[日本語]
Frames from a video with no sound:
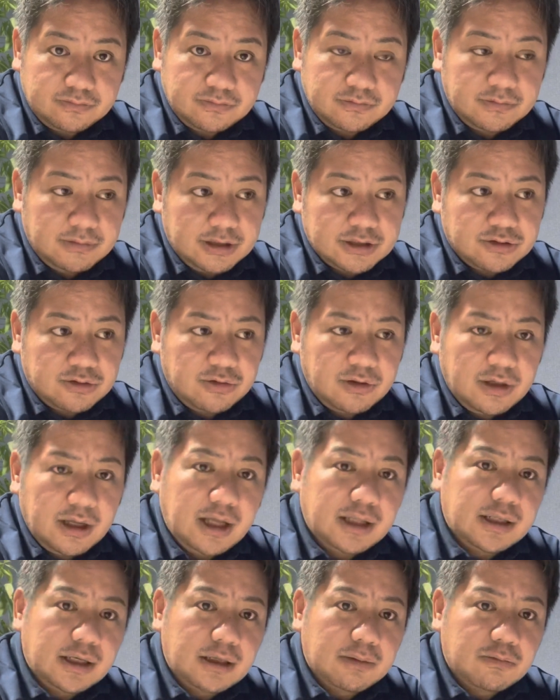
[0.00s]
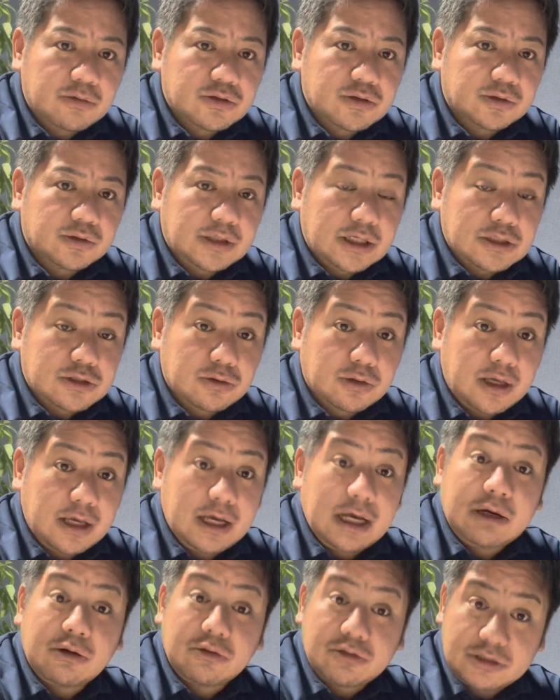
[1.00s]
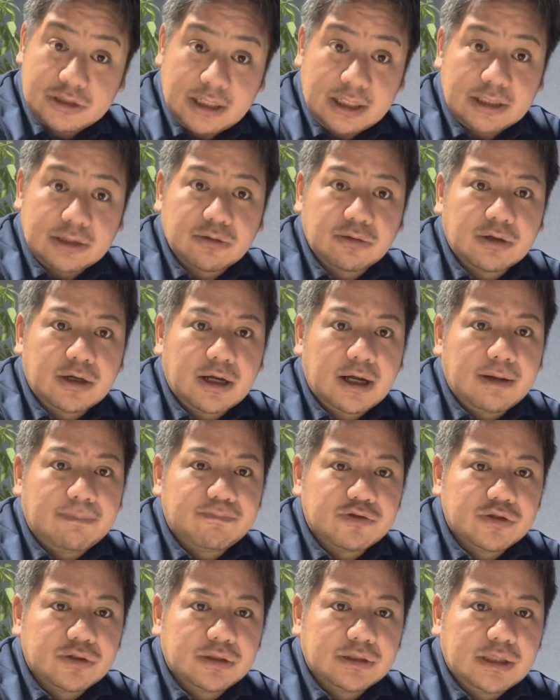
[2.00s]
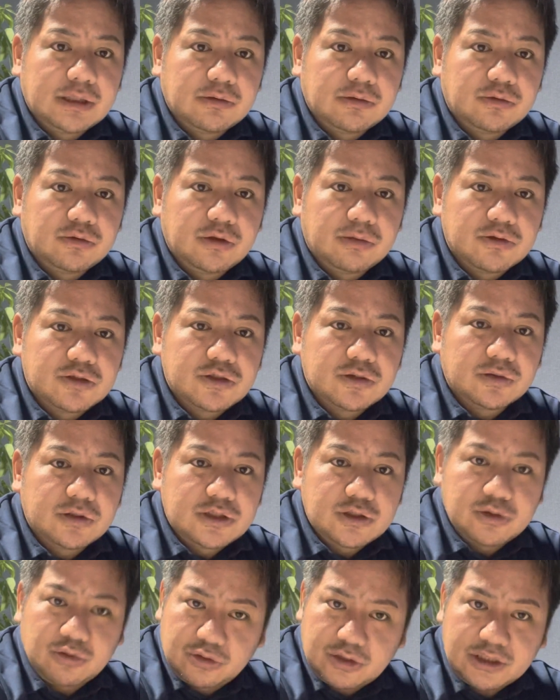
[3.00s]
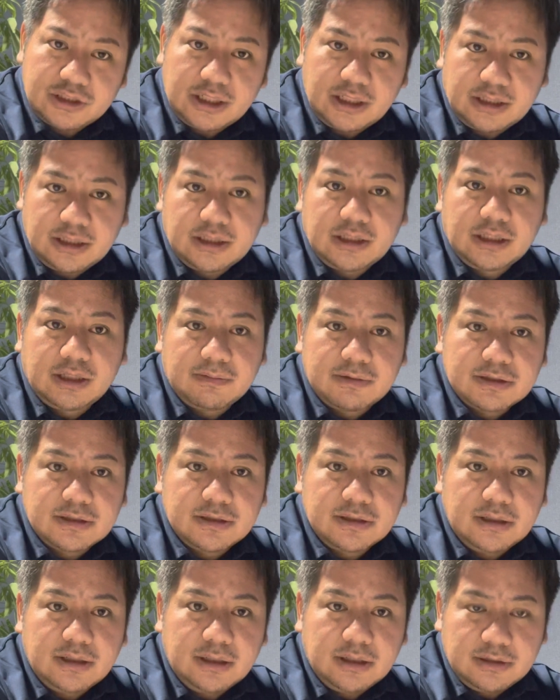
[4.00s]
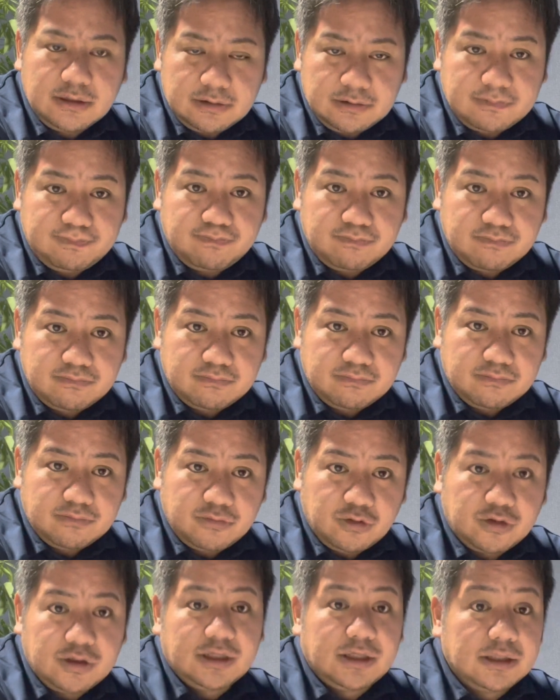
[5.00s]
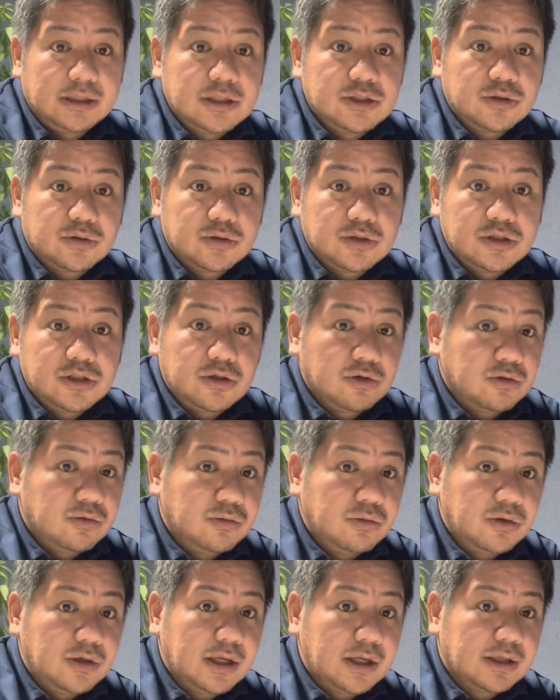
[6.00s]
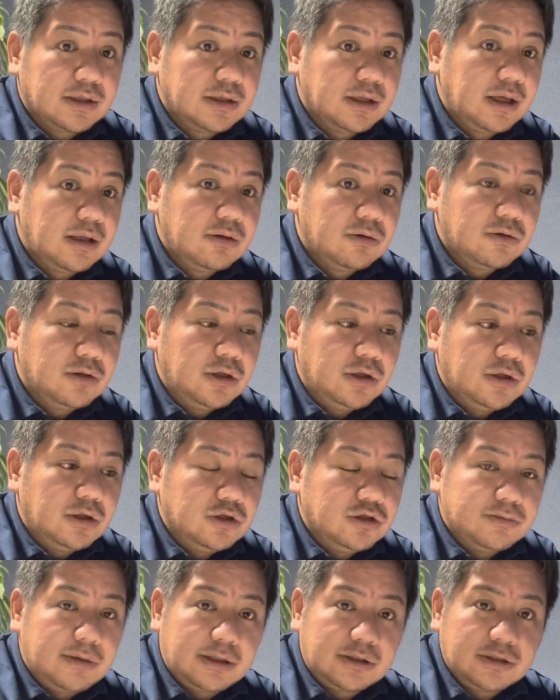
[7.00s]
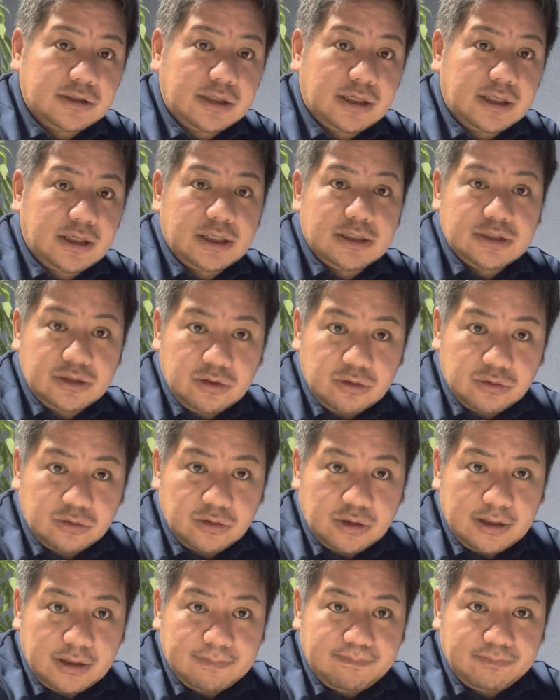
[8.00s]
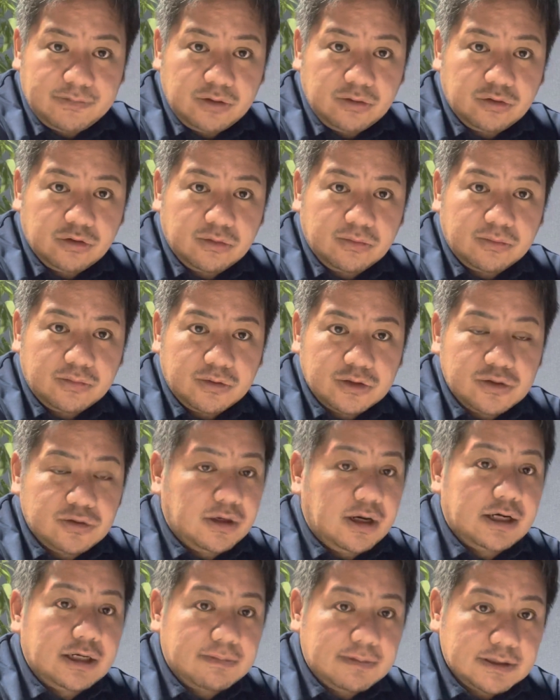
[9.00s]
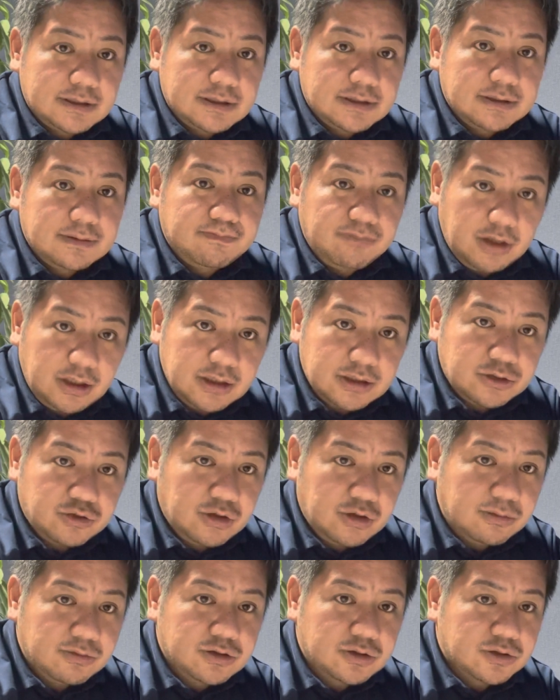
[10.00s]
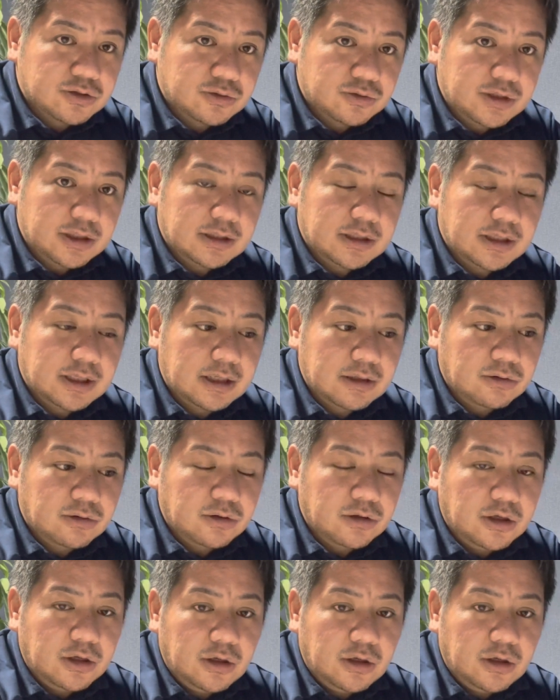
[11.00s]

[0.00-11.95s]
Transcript: うん、まあその中でねもちろん多少怪我をしたりとかそういったことはもちろん挑戦したら出てきます僕らだってその事業をやったけど、うまくいかない事業とかっていうことももちろんあります。ね。それはもちろんそうなんだけど、